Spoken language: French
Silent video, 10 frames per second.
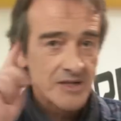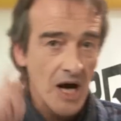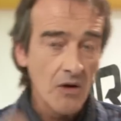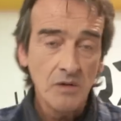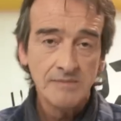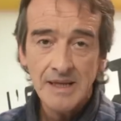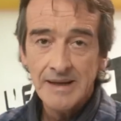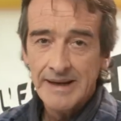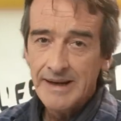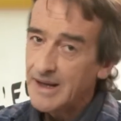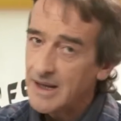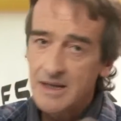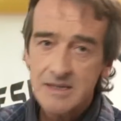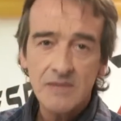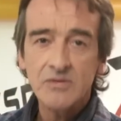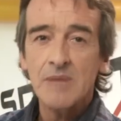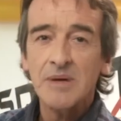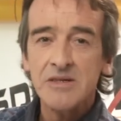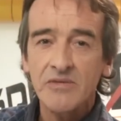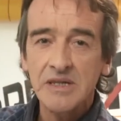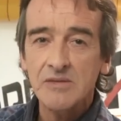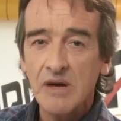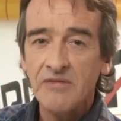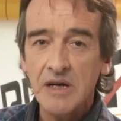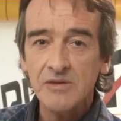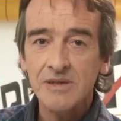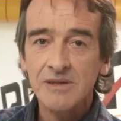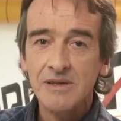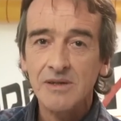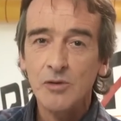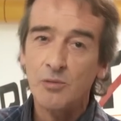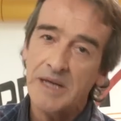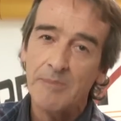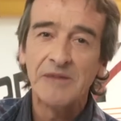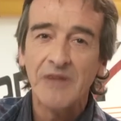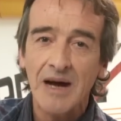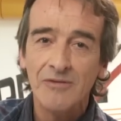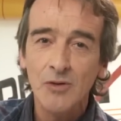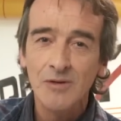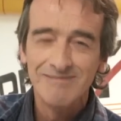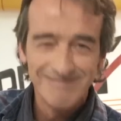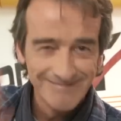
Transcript: Ciao Et si vous apercevez une étoile filante, n'oubliez pas de faire un vœu.